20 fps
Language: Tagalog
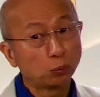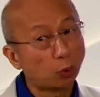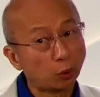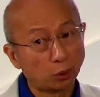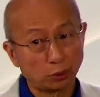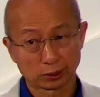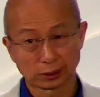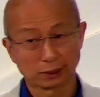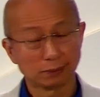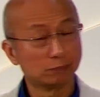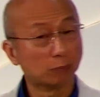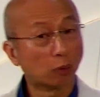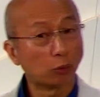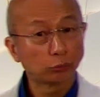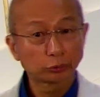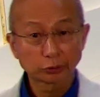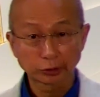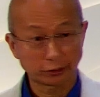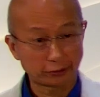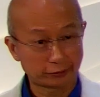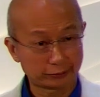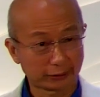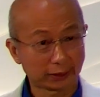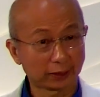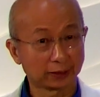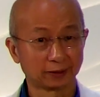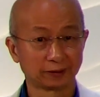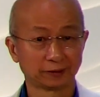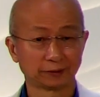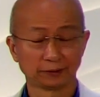lungsod na
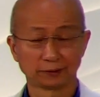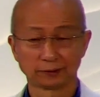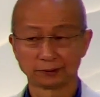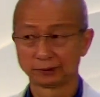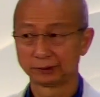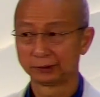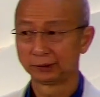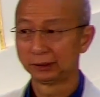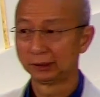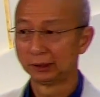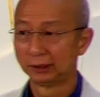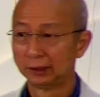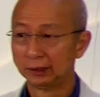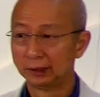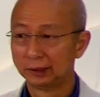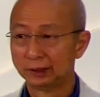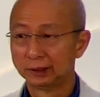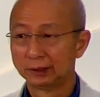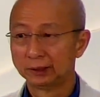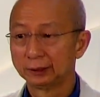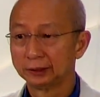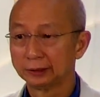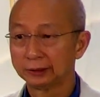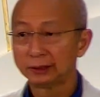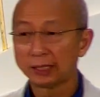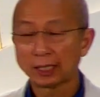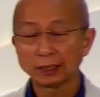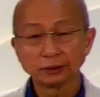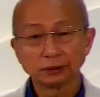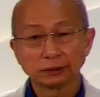walang uh, pader na
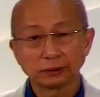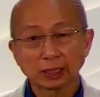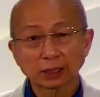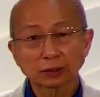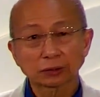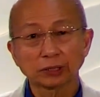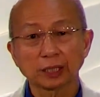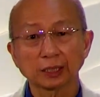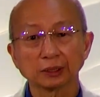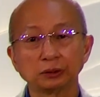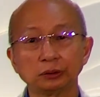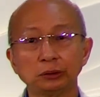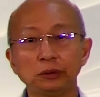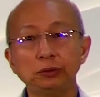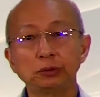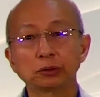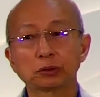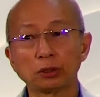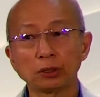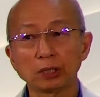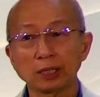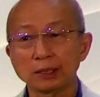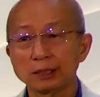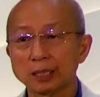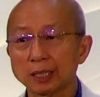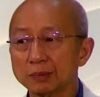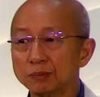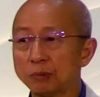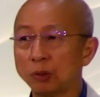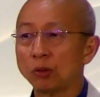madaling sakupin ng
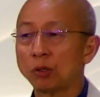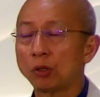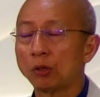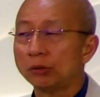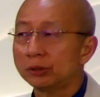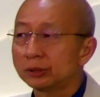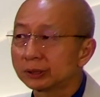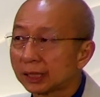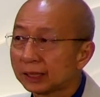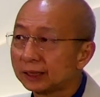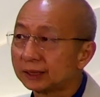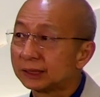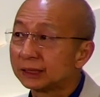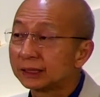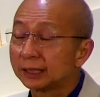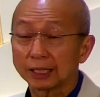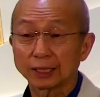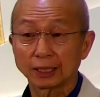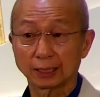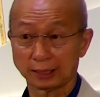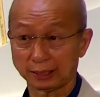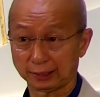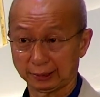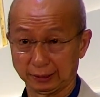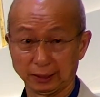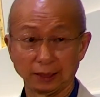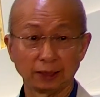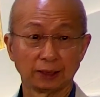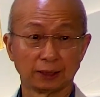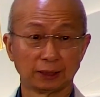kaaway isang
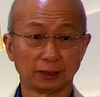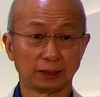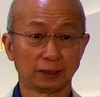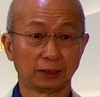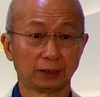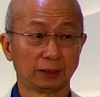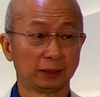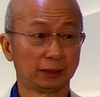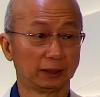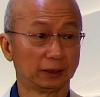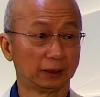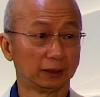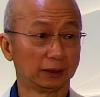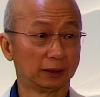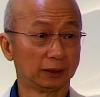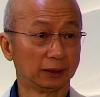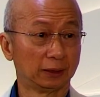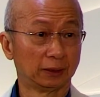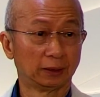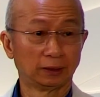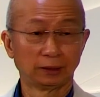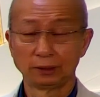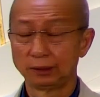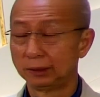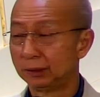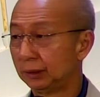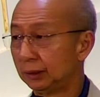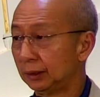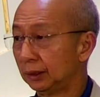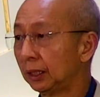bansa na madaling
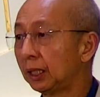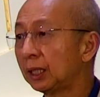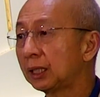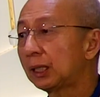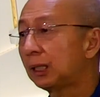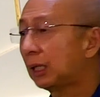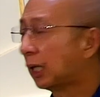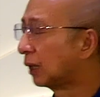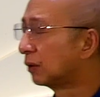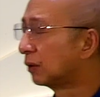sakupin ng kaaway.